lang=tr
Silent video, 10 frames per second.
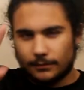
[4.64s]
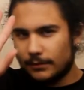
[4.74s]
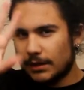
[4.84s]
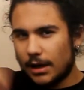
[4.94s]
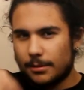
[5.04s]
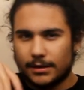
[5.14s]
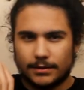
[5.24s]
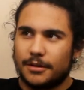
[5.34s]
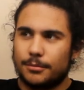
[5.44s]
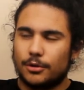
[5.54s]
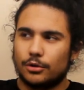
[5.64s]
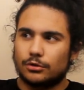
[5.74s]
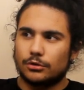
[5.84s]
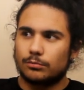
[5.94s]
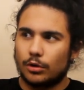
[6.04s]
Ne haber?
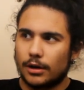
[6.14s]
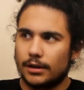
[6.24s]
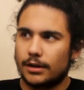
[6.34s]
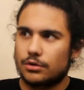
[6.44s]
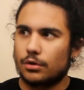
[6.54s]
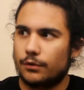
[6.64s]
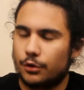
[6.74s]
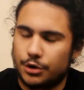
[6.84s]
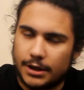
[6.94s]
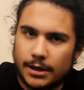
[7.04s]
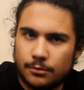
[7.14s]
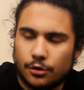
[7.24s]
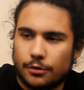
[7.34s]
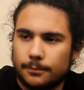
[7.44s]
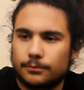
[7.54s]
Biliyorsunuz bu aralar çok video
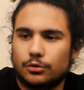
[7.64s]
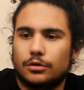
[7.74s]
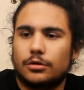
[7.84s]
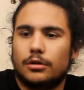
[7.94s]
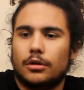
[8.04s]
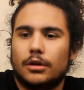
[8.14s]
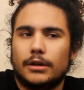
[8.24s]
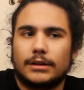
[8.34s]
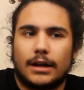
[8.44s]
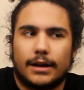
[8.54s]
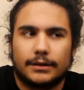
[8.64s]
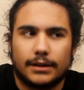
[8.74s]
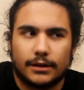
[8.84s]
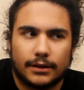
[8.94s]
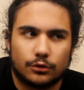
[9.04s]
çekemiyorum bu
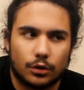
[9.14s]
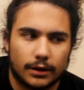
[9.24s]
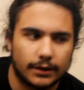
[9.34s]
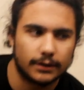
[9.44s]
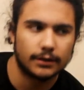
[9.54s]
karantinadan dolayı.